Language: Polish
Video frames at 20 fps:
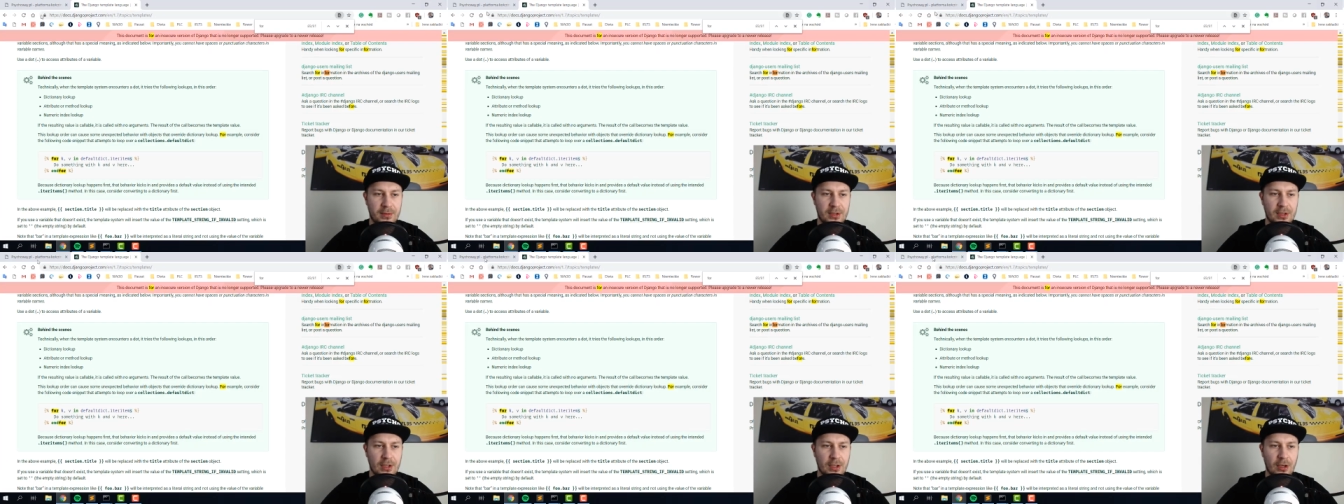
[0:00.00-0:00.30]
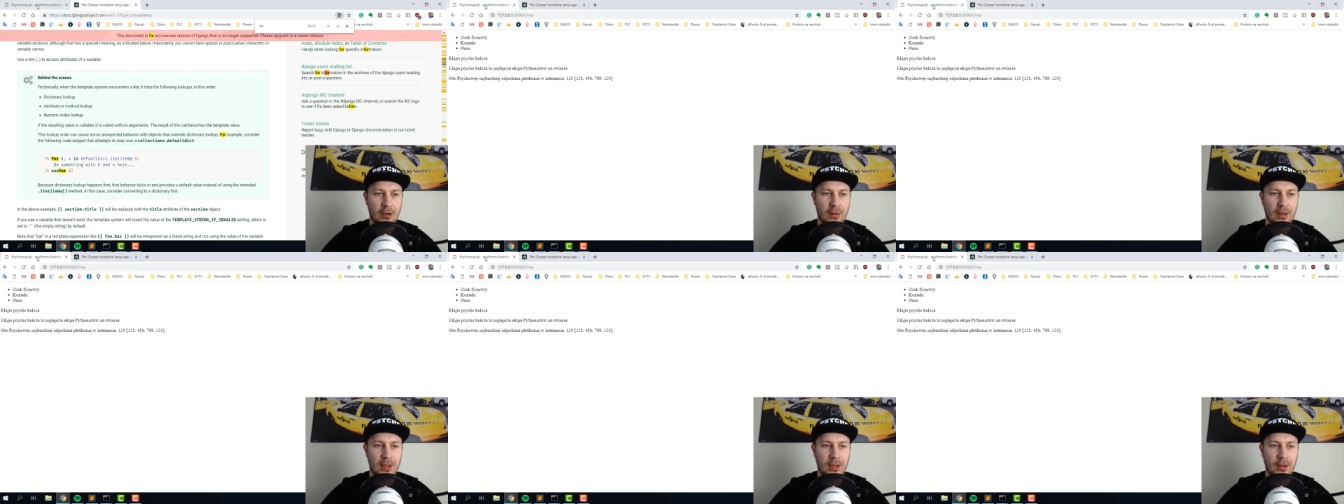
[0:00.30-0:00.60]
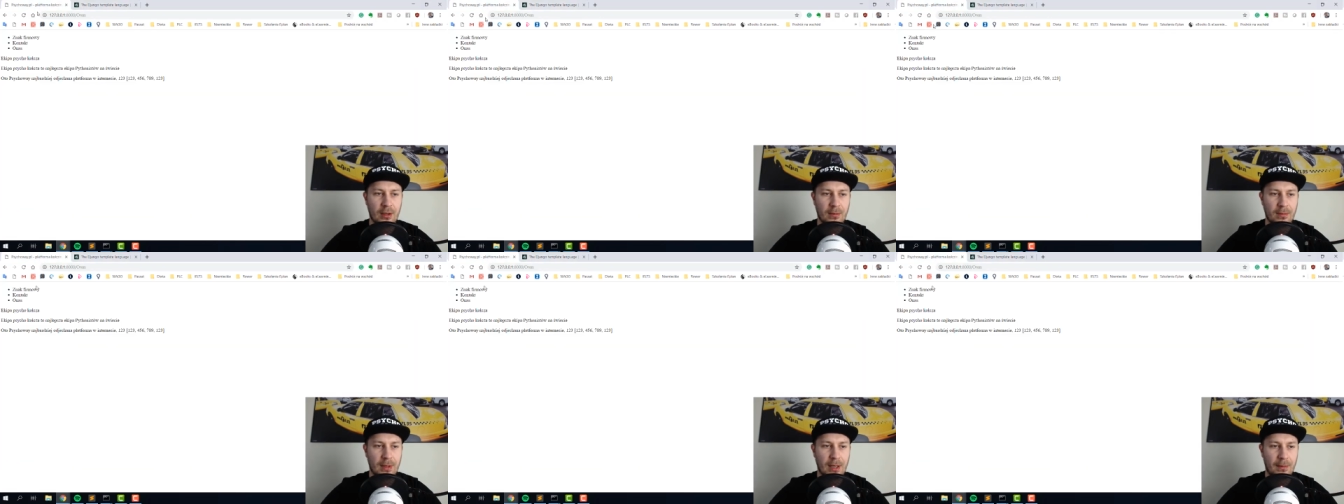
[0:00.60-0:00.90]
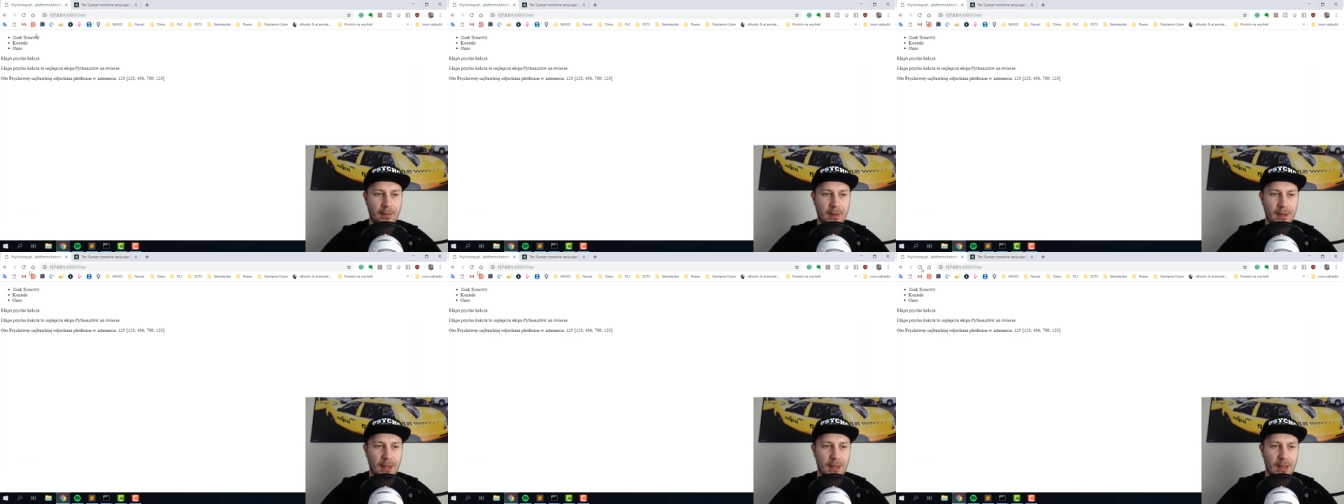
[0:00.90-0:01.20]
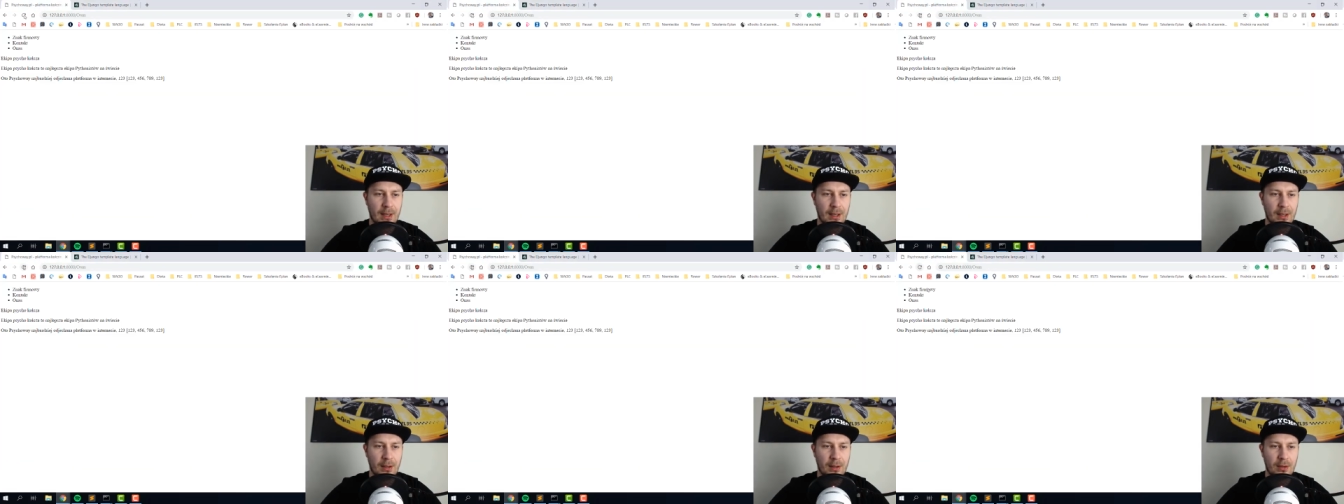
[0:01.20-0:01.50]

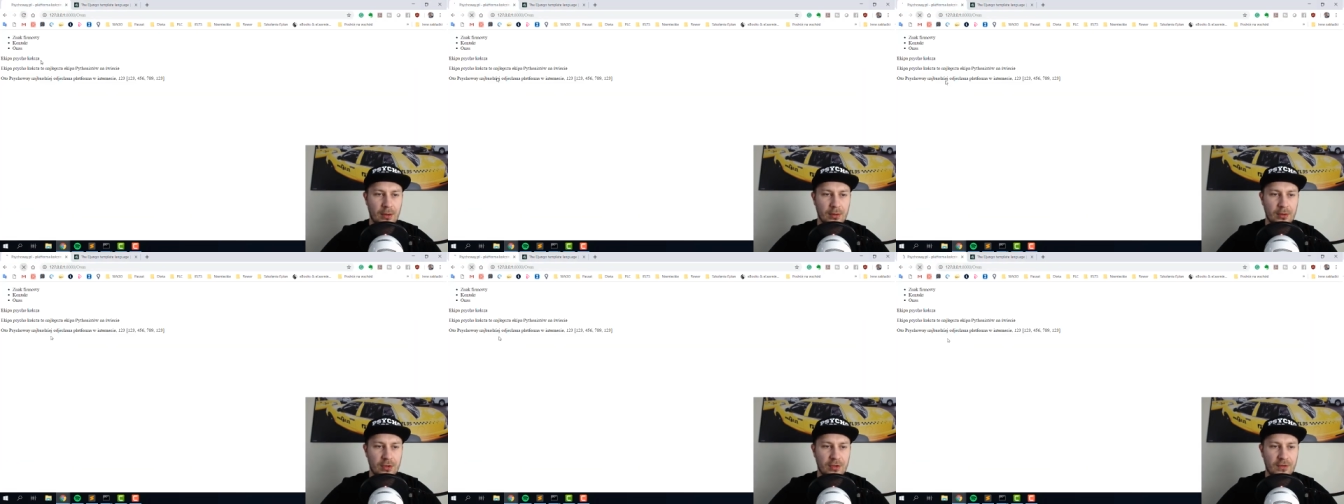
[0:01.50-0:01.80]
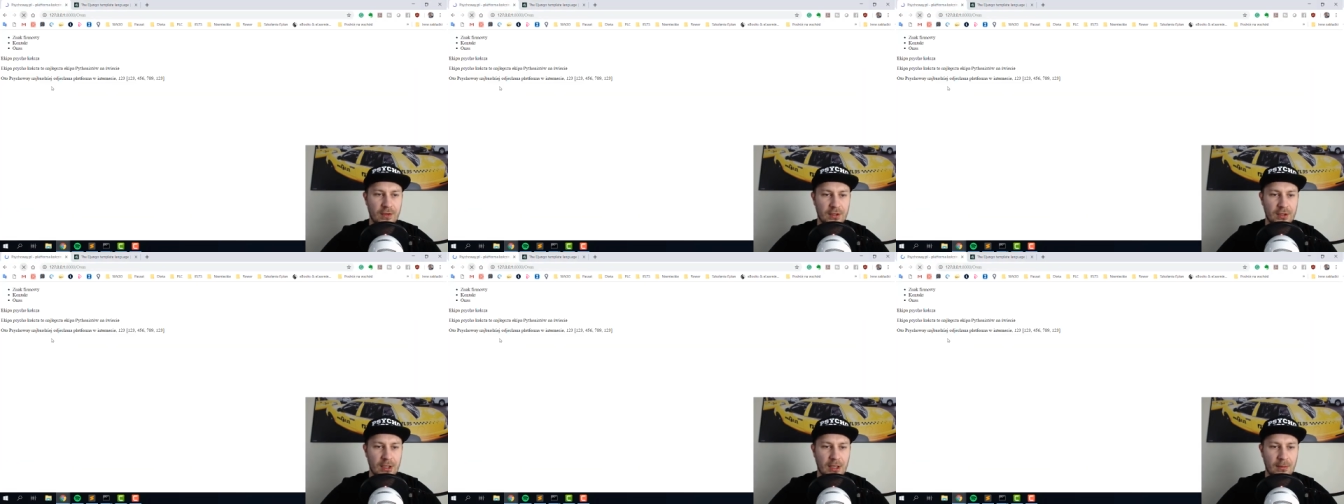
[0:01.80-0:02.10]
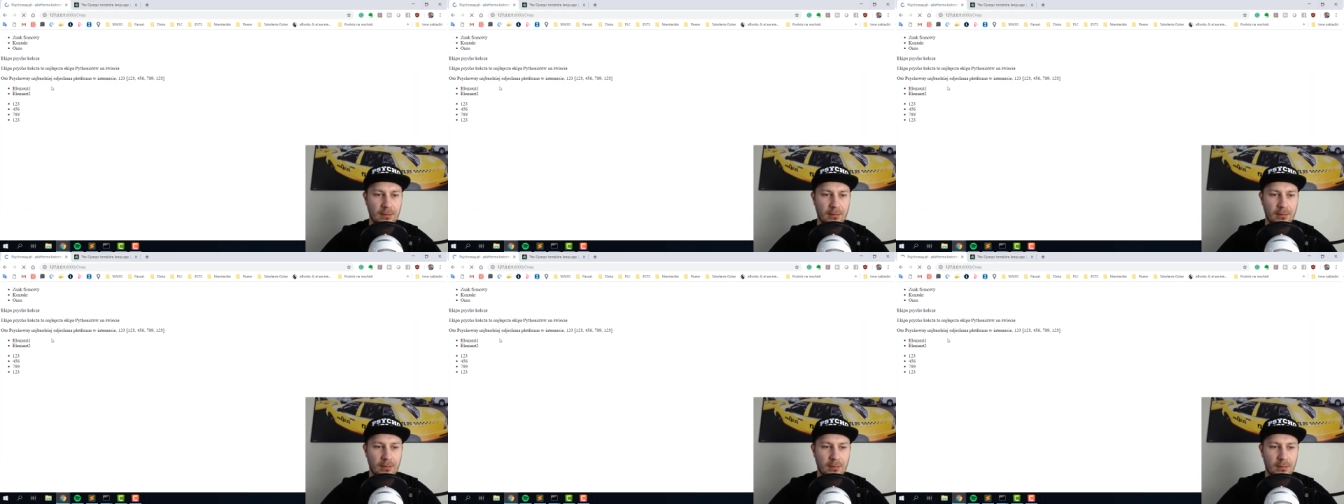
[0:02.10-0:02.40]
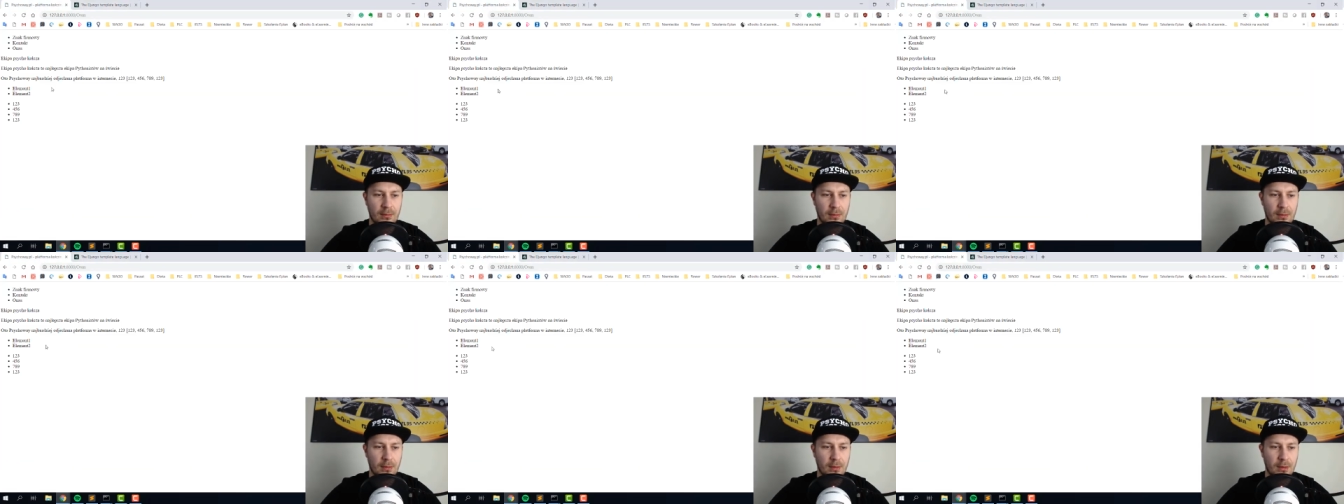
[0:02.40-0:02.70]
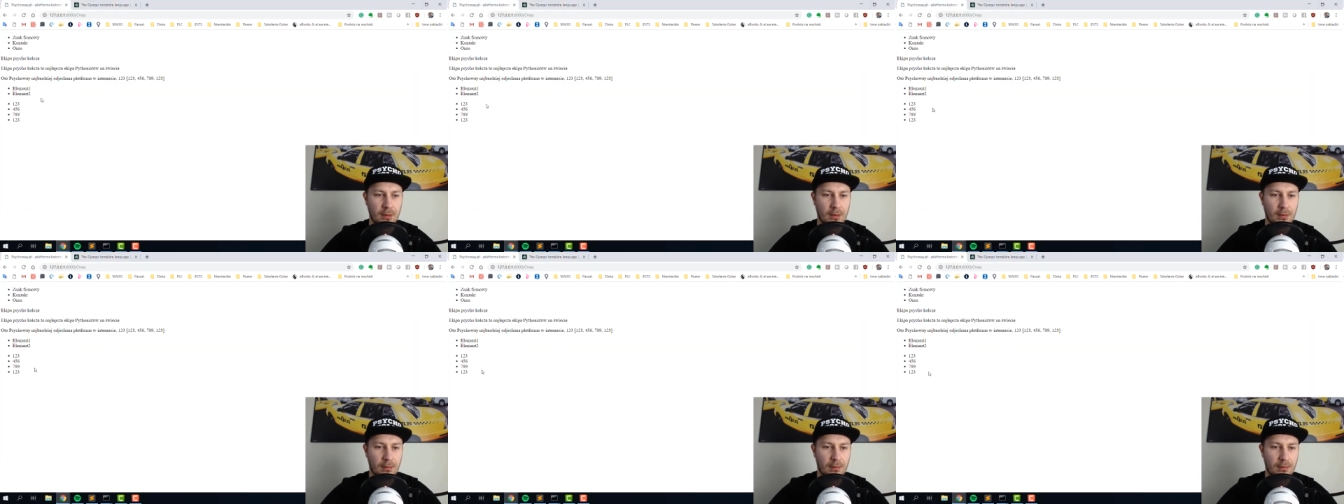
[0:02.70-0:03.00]
psychoway.pl Odświeżam.
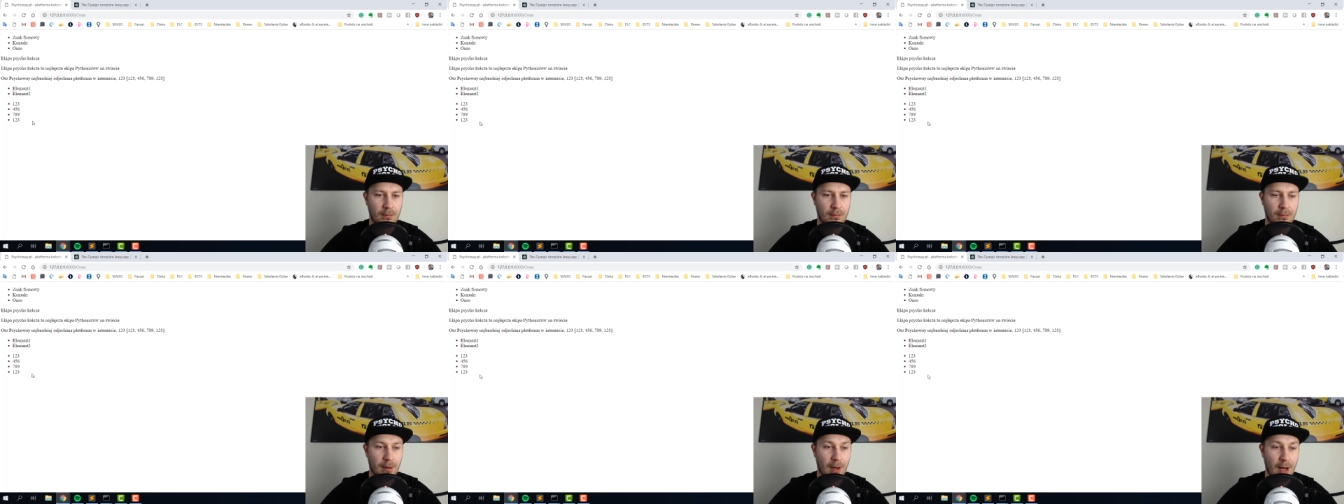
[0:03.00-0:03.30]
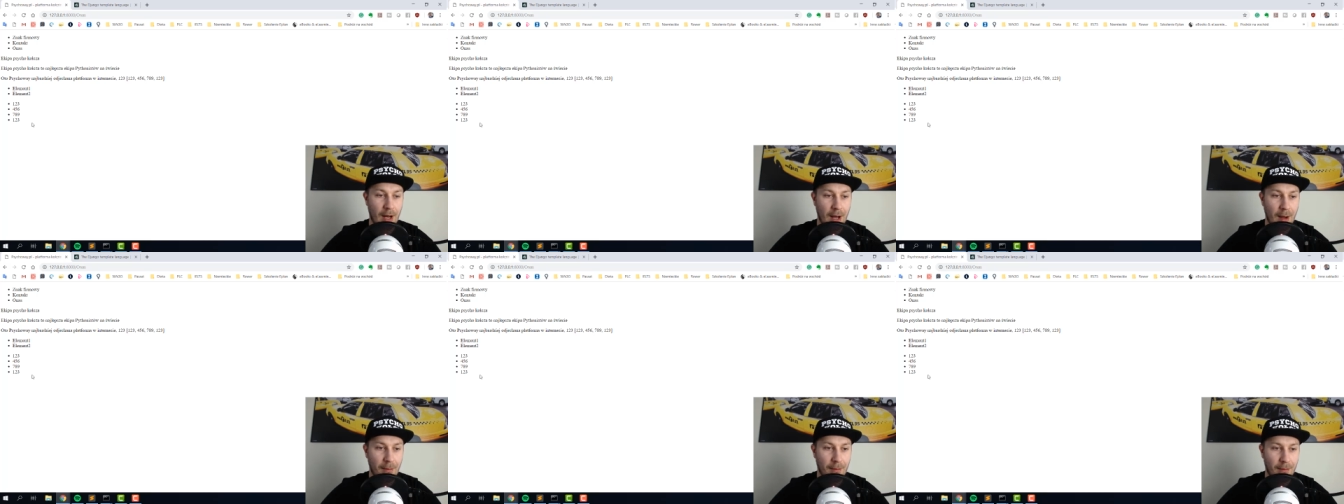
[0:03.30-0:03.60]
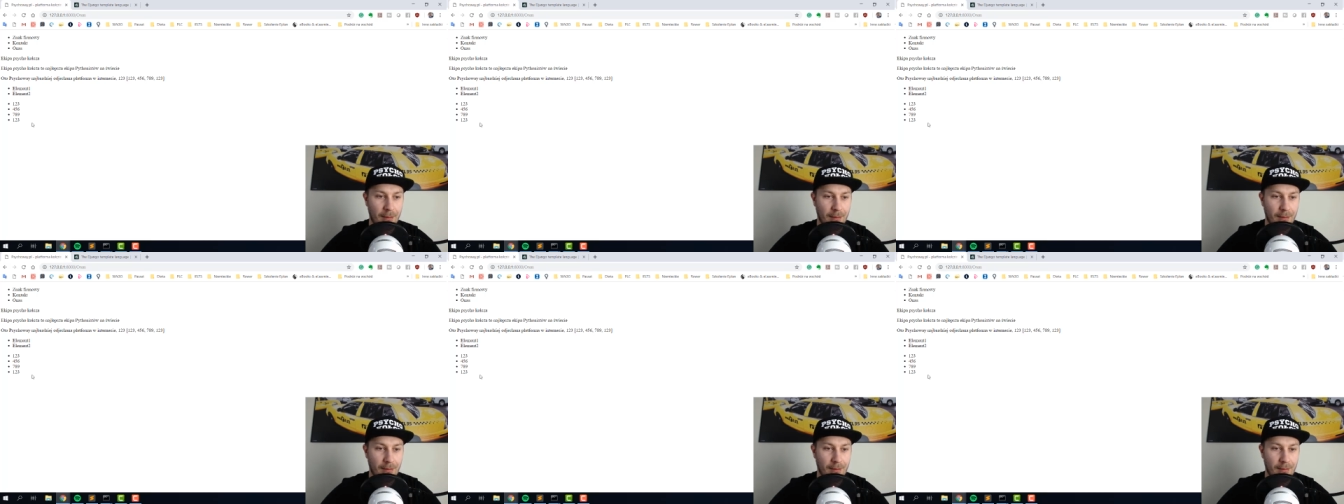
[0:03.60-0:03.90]
Bam!